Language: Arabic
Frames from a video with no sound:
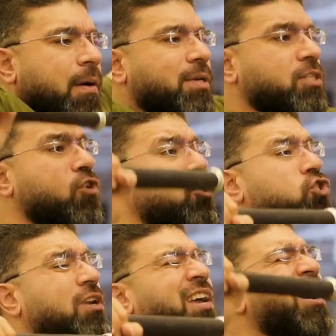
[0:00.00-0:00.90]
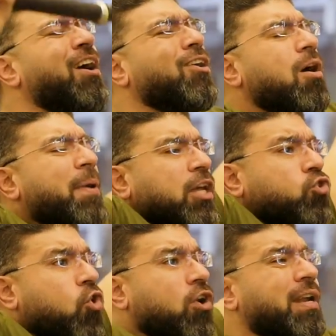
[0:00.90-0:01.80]
15 رابع
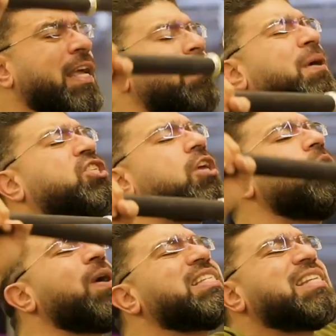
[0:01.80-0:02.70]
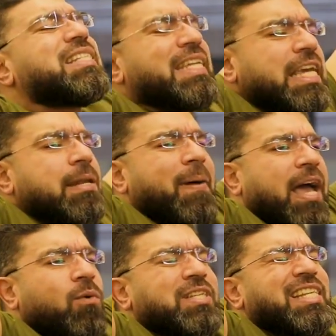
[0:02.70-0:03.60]
دور بشيل وزن تقيل
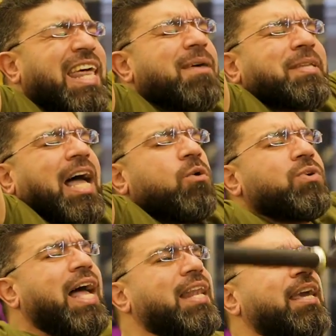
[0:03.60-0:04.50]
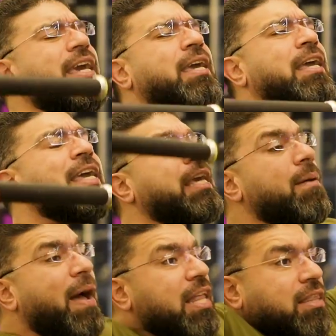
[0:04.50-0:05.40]
بقى الوزن اللي انا متعود عليه
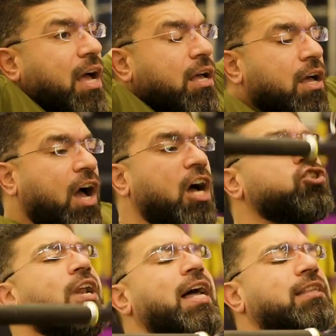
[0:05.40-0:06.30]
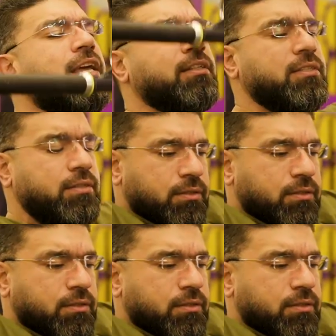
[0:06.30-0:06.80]
كام عده 10 عدات